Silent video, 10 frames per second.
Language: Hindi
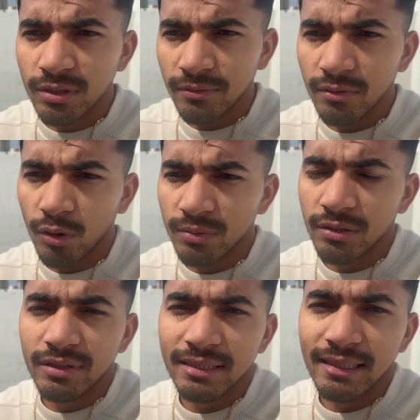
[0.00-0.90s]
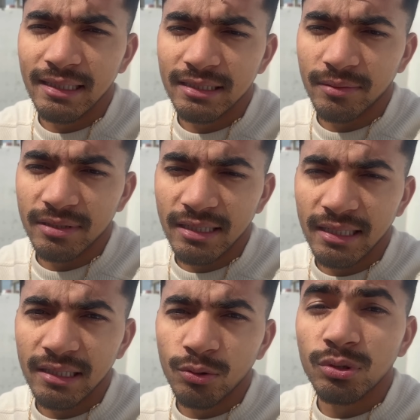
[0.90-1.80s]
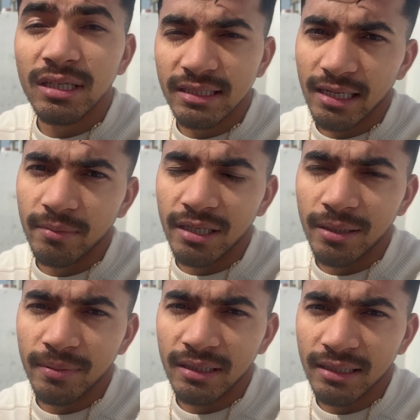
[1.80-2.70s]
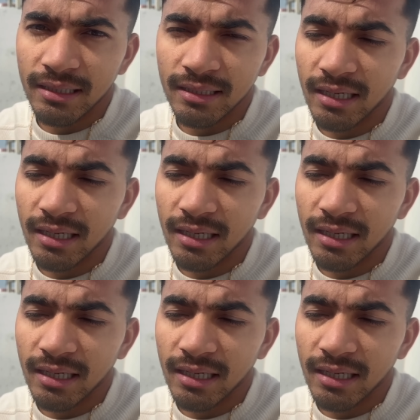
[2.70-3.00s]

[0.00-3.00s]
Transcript: सिर्फ ऑब्जर्वेशन के लिए समझने के लिए खुद का स्टाइल बिल्डअप करने के लिए